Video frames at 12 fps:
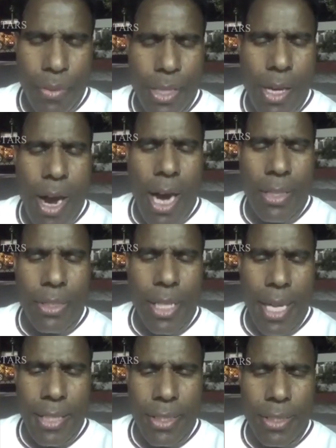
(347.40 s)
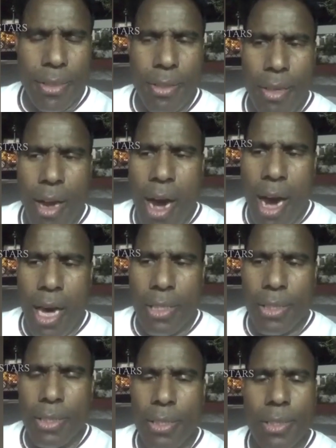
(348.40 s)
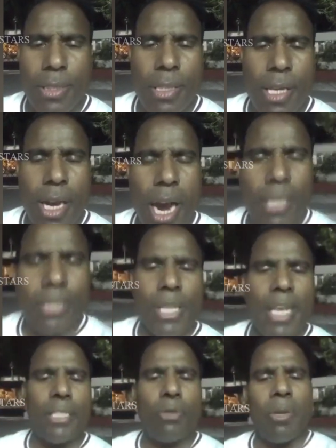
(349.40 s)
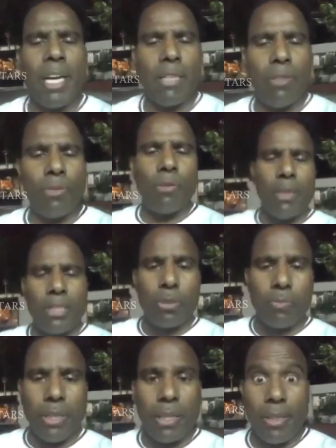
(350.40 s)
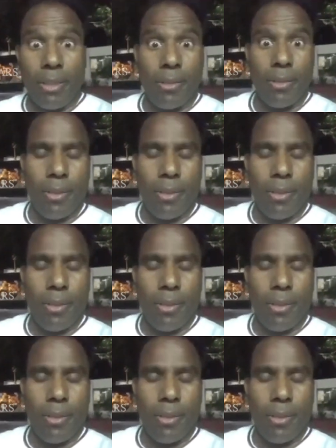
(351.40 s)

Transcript: విత్ గాడ్ సైజ్ హార్ట్ గాడ్ సైజ్ మైండ్ వీ మస్ట్ స్పీక్